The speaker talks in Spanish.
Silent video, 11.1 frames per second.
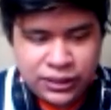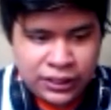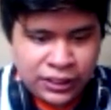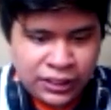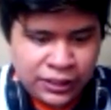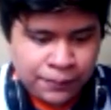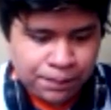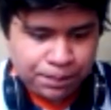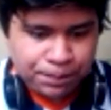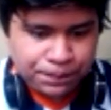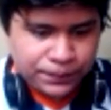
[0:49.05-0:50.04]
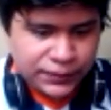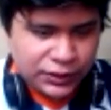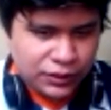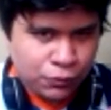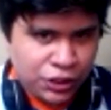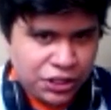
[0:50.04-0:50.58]
he eh,
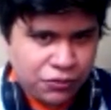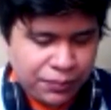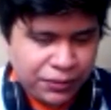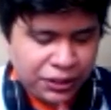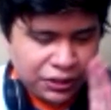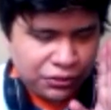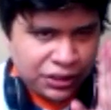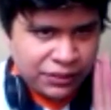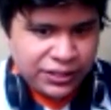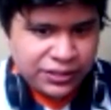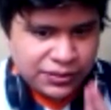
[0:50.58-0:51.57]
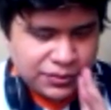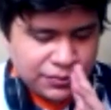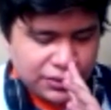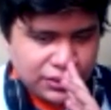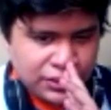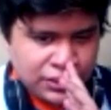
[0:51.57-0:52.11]
voy a echar una práctica otra vez.
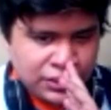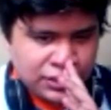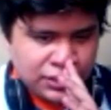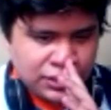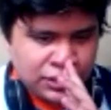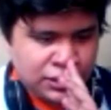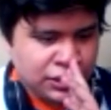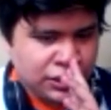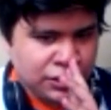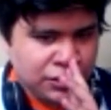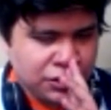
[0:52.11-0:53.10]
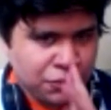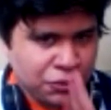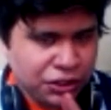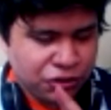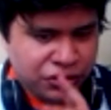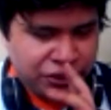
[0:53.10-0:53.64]
Y llevo
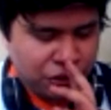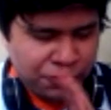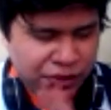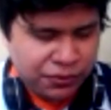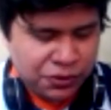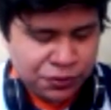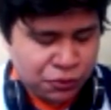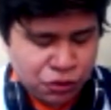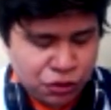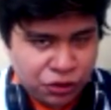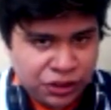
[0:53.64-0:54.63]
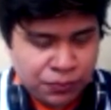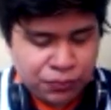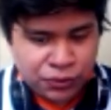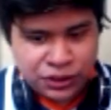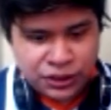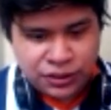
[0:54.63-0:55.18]
14 y no me llama mucho
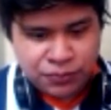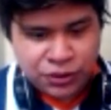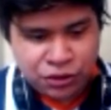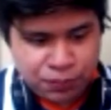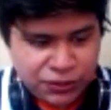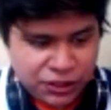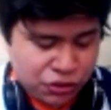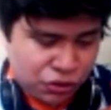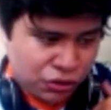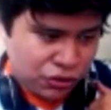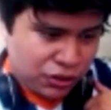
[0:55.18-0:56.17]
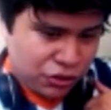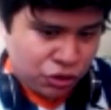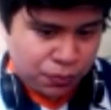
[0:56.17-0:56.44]
tiempo. Pero yo pienso, yo